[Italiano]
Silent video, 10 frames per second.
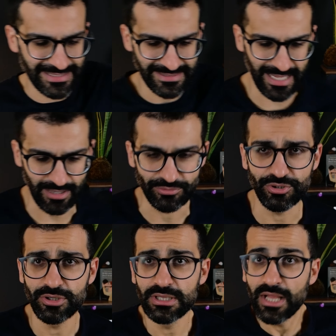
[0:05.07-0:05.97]
senza
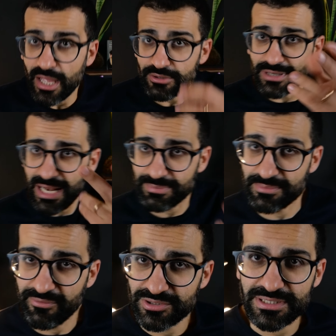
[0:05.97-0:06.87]
audio. E non è la
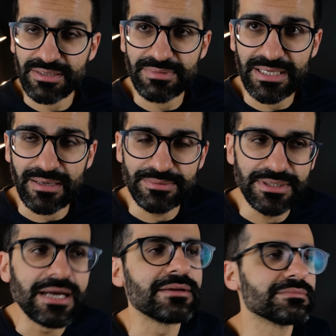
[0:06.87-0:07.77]
prima volta che mi
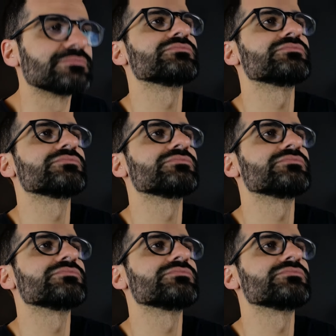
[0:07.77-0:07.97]
capita, eh.